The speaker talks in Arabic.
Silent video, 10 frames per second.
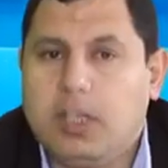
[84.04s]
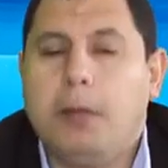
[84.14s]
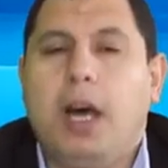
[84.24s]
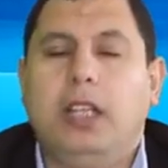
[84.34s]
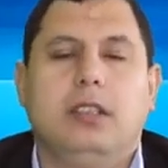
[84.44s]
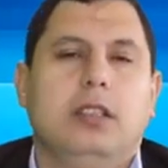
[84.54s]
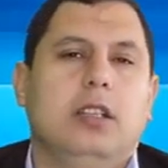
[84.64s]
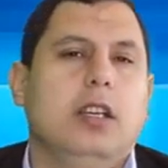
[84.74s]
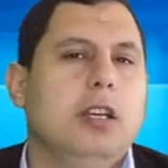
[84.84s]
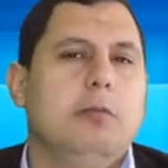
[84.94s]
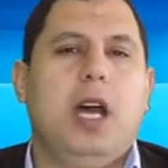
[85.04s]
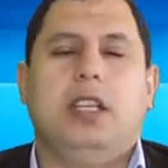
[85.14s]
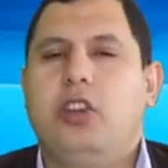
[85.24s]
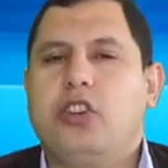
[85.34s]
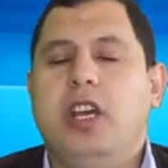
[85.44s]
طبعا
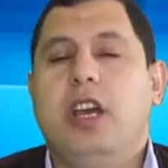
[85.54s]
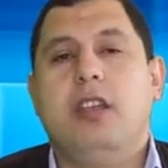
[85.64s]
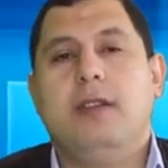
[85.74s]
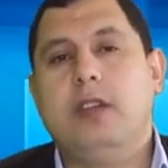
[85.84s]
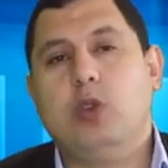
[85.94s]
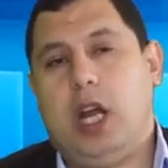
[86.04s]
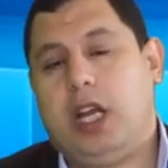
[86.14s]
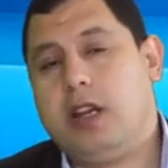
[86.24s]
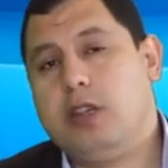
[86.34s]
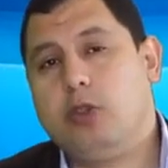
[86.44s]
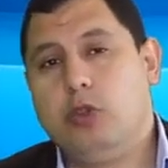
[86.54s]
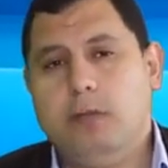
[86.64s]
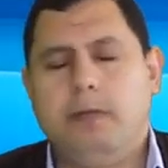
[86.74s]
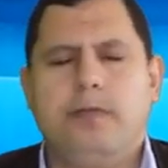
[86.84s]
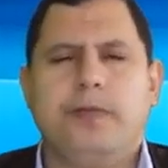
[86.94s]
بعد نشر هذا الفيديو على
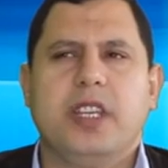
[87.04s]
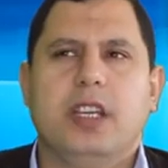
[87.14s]
اليوتيوب